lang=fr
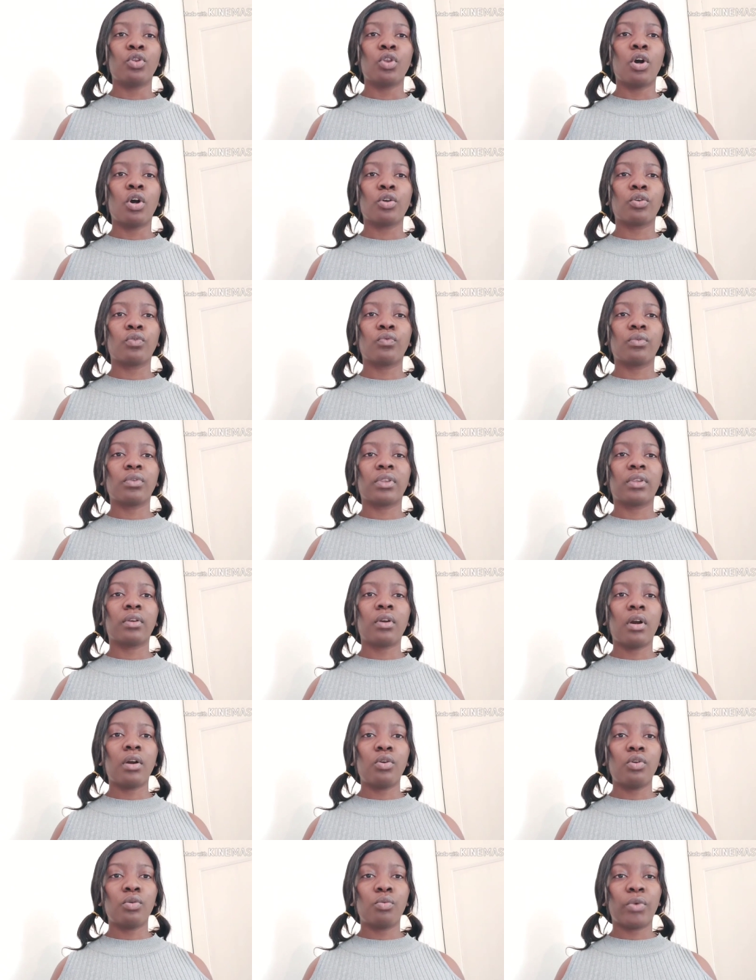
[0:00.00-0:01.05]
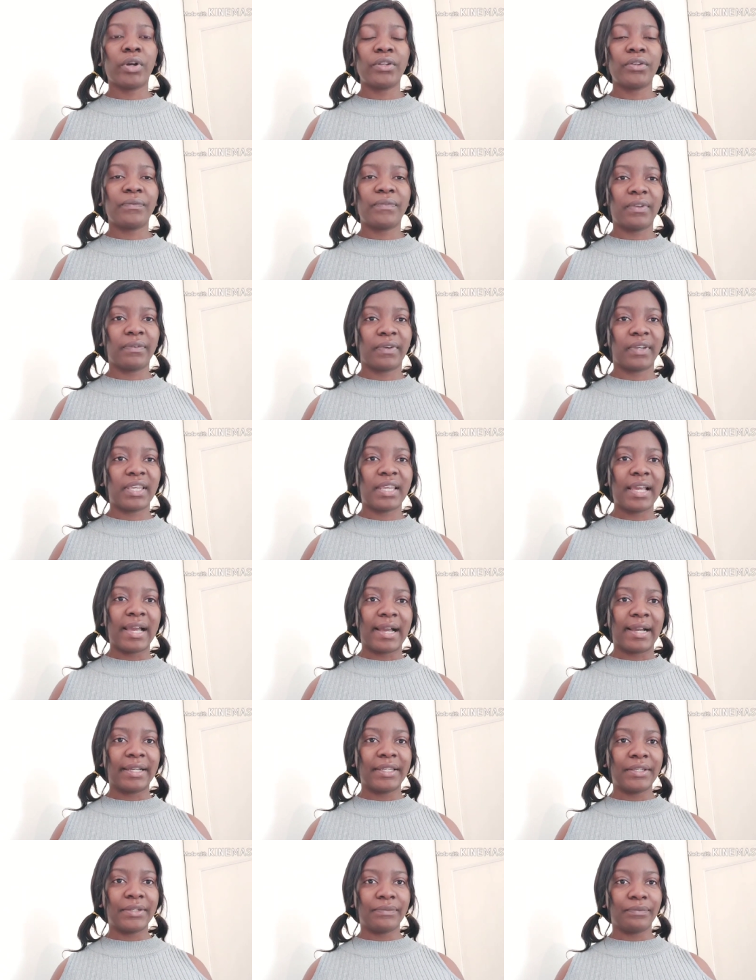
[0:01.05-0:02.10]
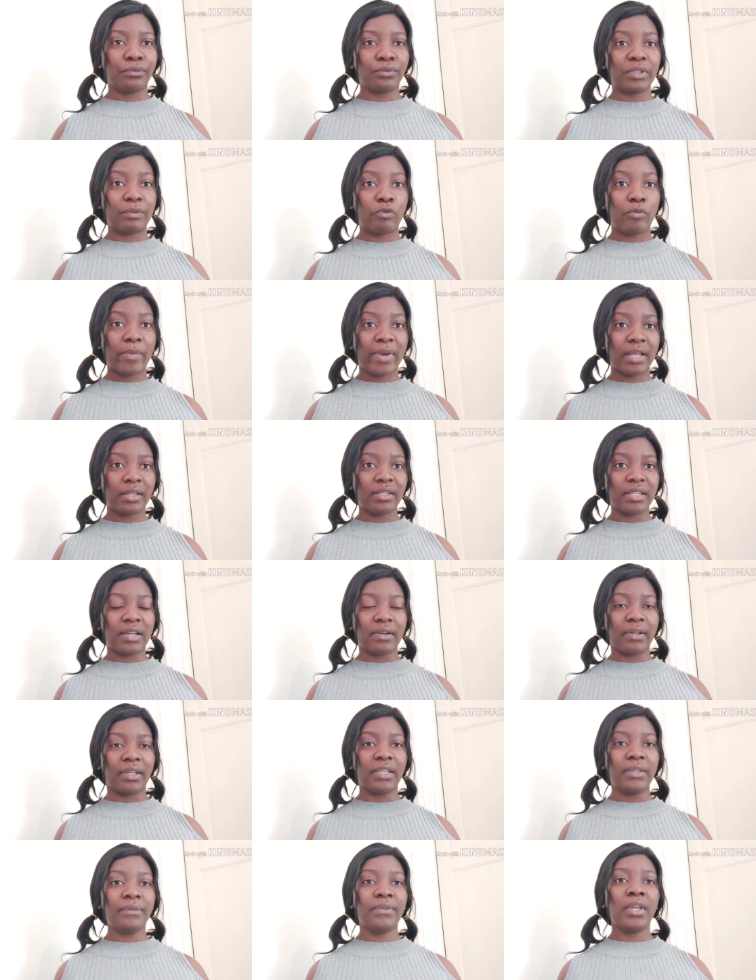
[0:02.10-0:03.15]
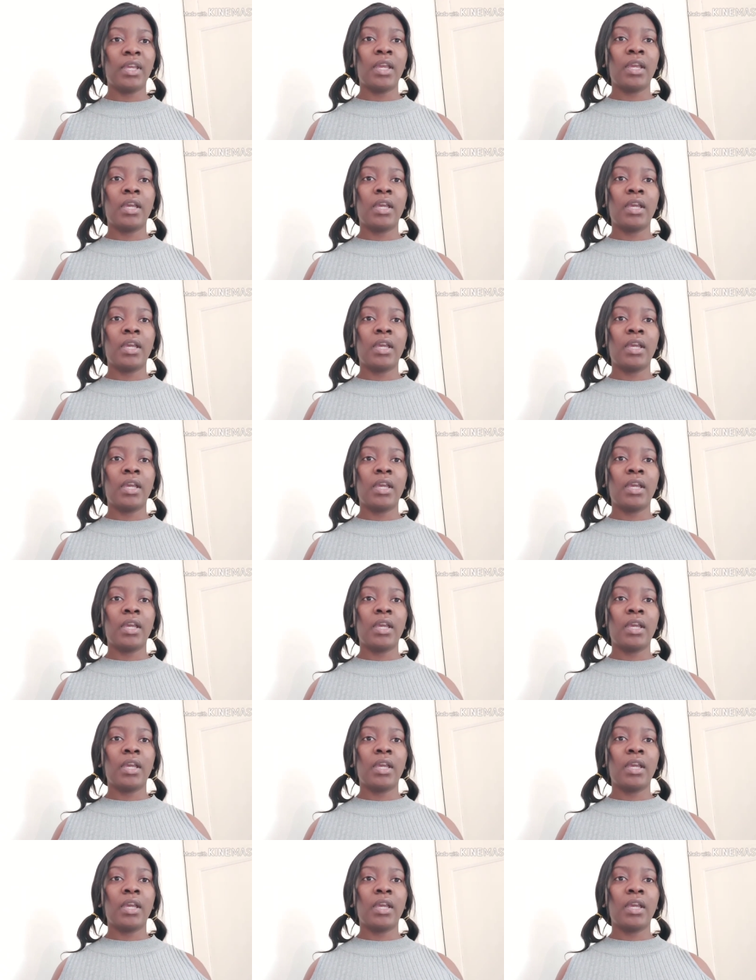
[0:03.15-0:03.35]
Donc, quand le mois de février arrive ou début mars arrive,